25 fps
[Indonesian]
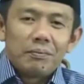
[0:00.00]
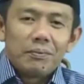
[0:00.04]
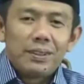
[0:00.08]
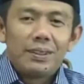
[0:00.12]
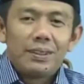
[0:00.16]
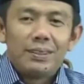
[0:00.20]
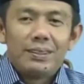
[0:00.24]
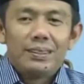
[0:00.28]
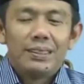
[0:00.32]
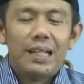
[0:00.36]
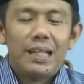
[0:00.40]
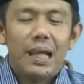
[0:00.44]

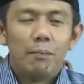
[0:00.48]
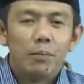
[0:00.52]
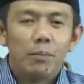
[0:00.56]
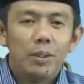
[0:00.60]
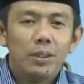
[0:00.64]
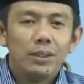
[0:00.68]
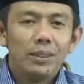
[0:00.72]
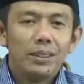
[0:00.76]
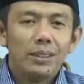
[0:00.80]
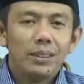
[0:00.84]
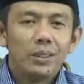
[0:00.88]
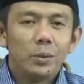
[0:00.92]

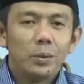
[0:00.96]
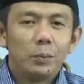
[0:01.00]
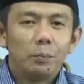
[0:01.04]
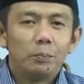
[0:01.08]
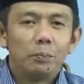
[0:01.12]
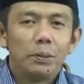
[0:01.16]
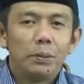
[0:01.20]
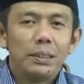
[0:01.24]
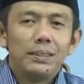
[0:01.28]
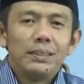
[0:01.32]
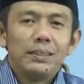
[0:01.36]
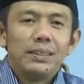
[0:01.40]
Namun itu
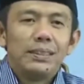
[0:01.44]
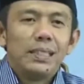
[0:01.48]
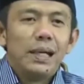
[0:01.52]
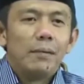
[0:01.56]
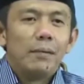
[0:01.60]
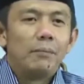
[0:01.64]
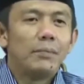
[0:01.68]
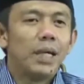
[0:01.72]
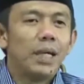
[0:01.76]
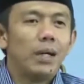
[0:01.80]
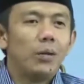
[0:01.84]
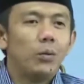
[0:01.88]

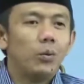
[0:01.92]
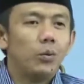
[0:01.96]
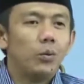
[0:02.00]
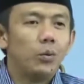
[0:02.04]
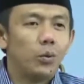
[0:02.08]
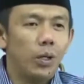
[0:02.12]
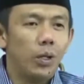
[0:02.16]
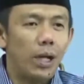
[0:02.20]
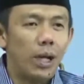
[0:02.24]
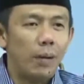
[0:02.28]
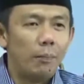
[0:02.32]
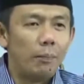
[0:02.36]
pinjamnya
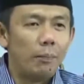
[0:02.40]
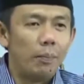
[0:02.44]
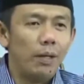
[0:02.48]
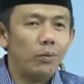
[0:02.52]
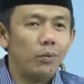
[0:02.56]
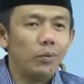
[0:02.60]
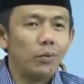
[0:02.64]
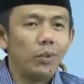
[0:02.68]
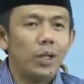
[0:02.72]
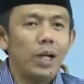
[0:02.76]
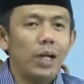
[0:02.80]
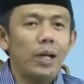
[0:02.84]
untuk apa
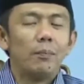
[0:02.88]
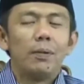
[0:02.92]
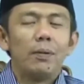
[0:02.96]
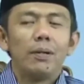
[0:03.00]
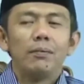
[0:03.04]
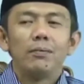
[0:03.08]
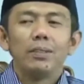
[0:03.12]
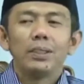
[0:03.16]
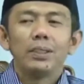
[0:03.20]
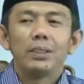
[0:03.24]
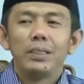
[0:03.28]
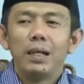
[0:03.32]
untuk apa
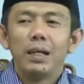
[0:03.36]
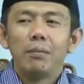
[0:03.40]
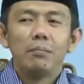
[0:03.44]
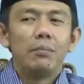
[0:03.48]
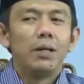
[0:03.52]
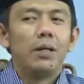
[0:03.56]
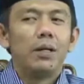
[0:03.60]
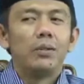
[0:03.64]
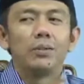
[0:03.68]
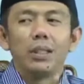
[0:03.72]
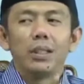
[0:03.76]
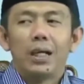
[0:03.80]
wes tidak
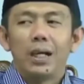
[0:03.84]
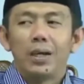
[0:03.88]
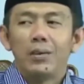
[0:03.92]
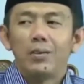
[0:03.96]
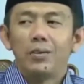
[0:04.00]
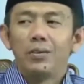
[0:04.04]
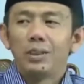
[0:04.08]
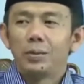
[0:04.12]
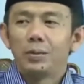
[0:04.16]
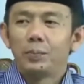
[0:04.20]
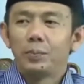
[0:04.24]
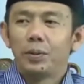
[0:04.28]
mau
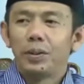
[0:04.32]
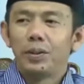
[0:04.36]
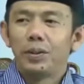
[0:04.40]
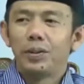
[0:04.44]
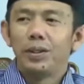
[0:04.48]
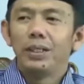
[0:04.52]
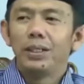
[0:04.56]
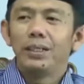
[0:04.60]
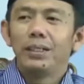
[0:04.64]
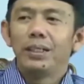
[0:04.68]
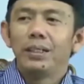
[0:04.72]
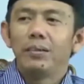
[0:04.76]
tahu wes
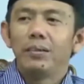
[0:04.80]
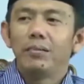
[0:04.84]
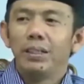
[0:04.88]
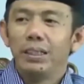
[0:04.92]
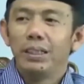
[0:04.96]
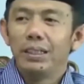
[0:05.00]
pokoknya naik kowe